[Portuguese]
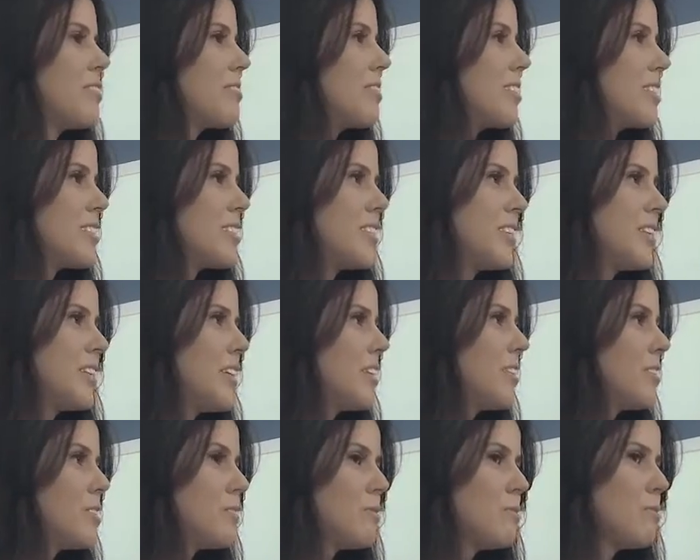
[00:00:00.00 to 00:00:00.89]
a
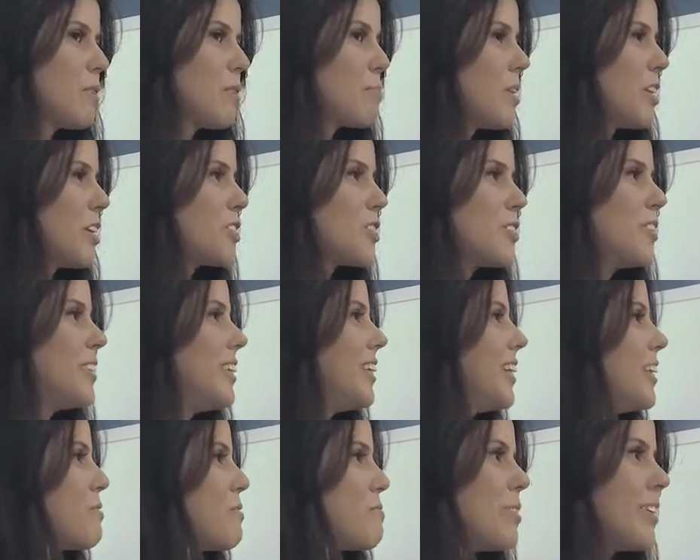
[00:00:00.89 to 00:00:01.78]
fazer, eu me
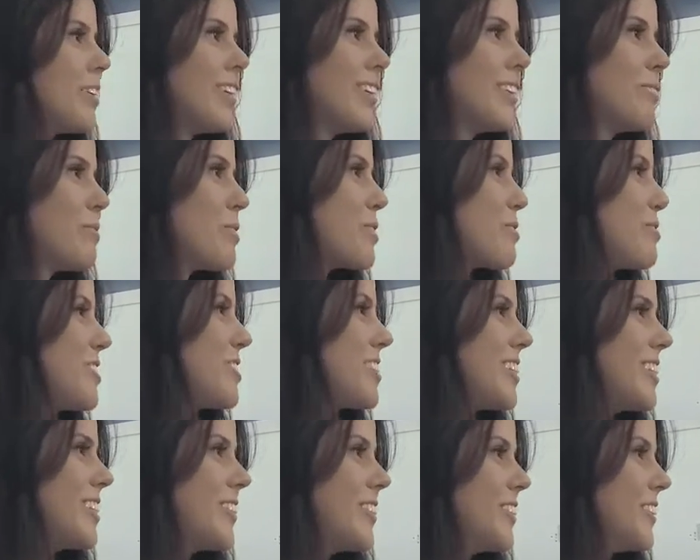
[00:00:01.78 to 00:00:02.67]
apaixonei pela
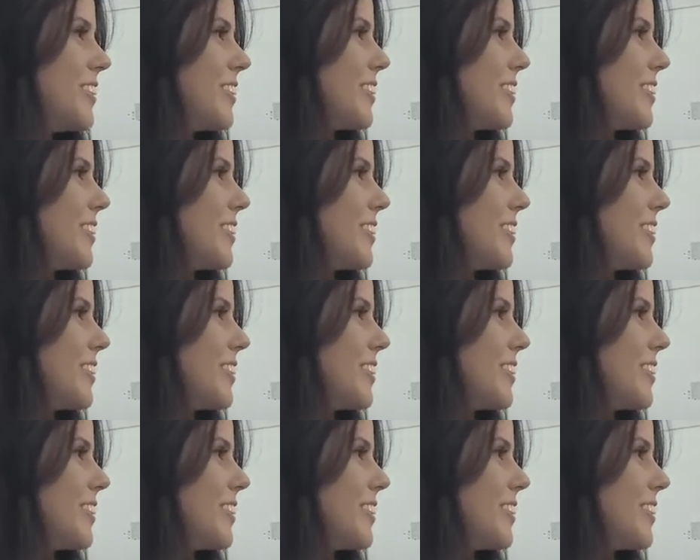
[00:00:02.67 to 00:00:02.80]
profissão.